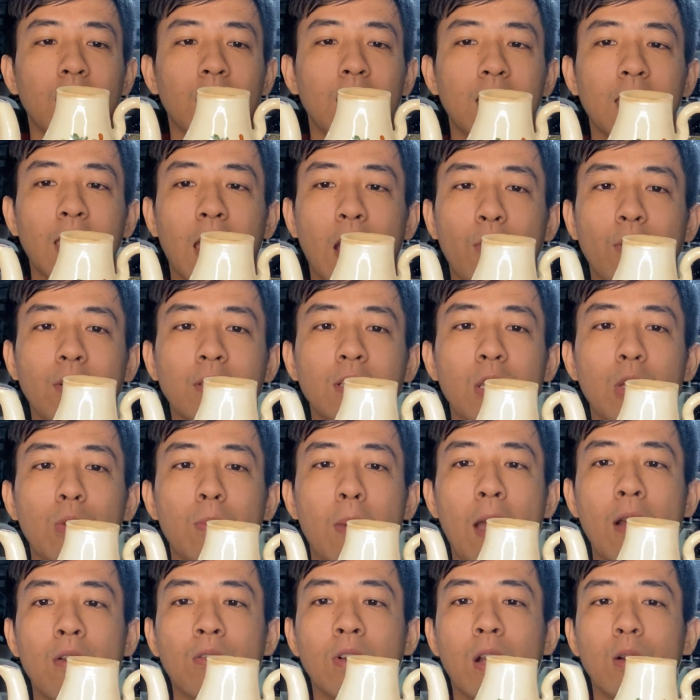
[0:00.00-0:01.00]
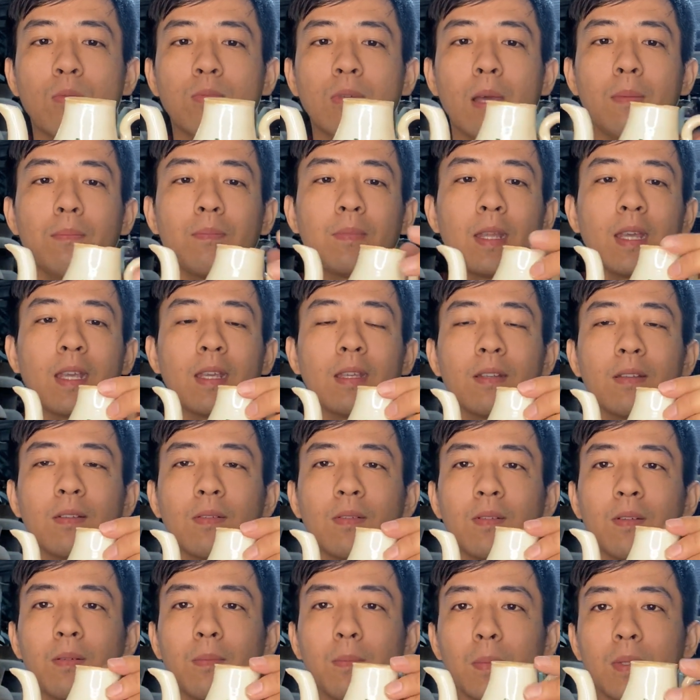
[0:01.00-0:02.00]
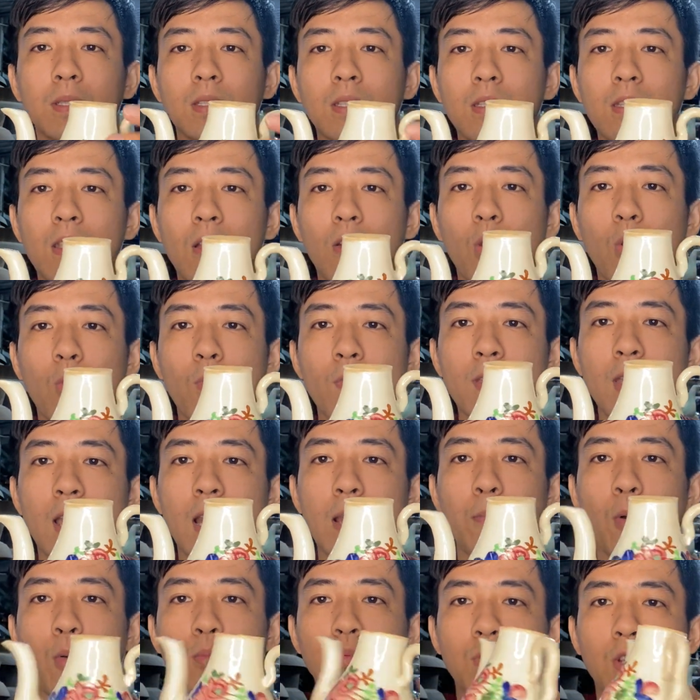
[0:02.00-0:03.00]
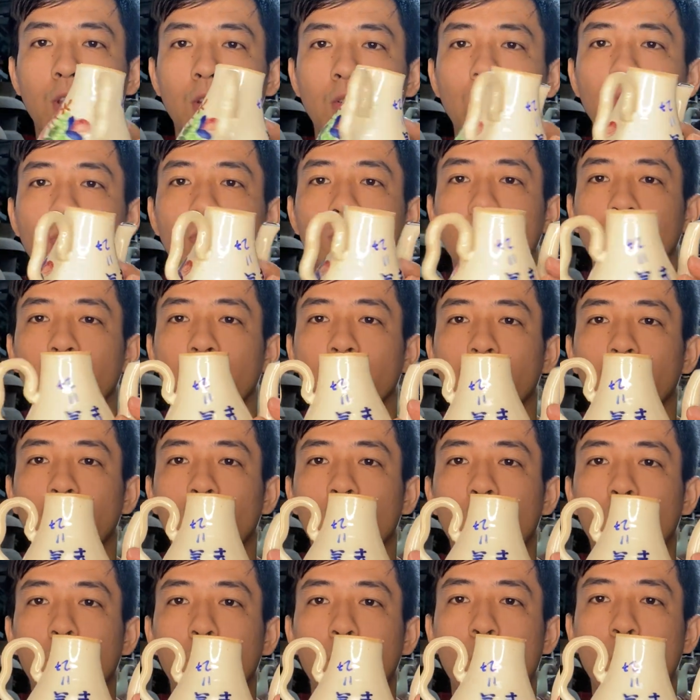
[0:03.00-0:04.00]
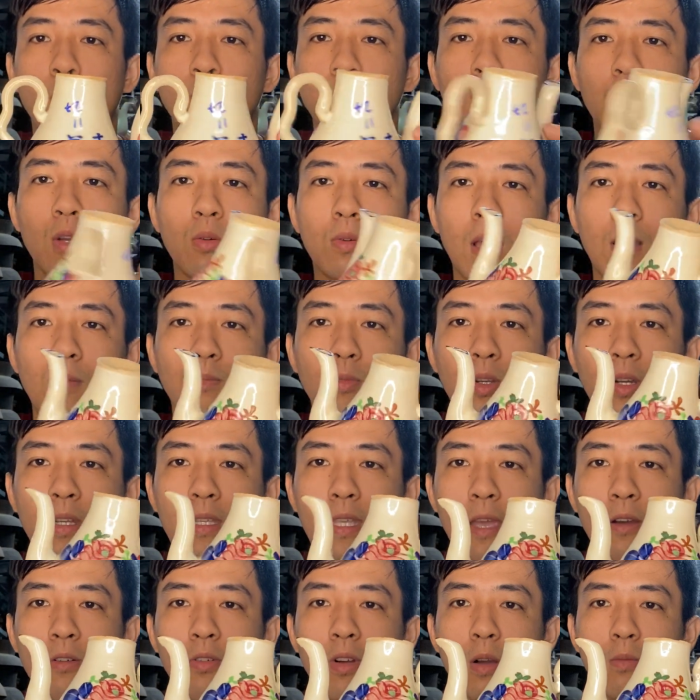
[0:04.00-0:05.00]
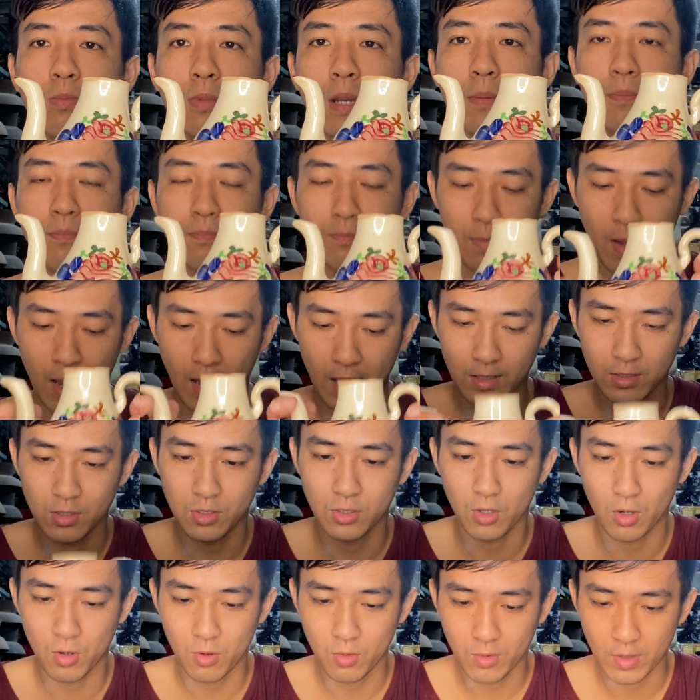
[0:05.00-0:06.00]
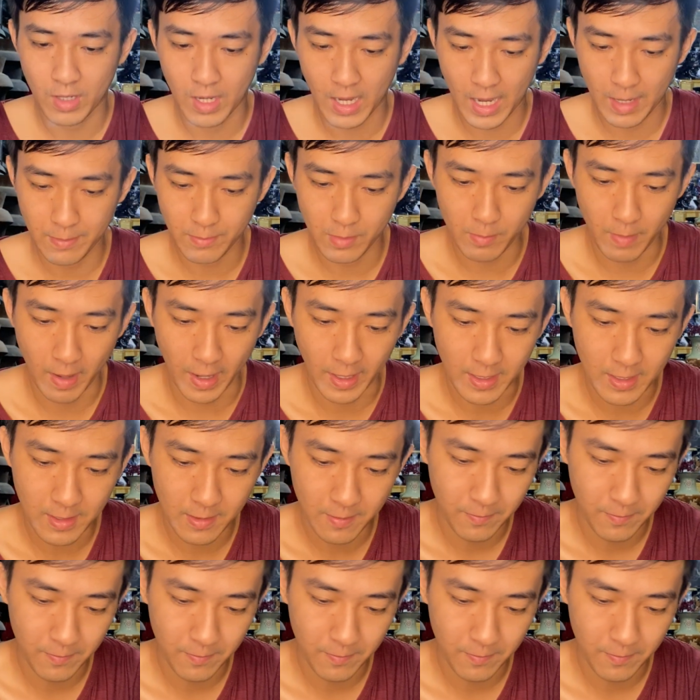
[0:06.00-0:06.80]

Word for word: cái nhậu nó thiêu màu không nắp này mình xin giao lưu với giá là 1 triệu 1 triệu đồng cho cái nhậu không nắp mã số 27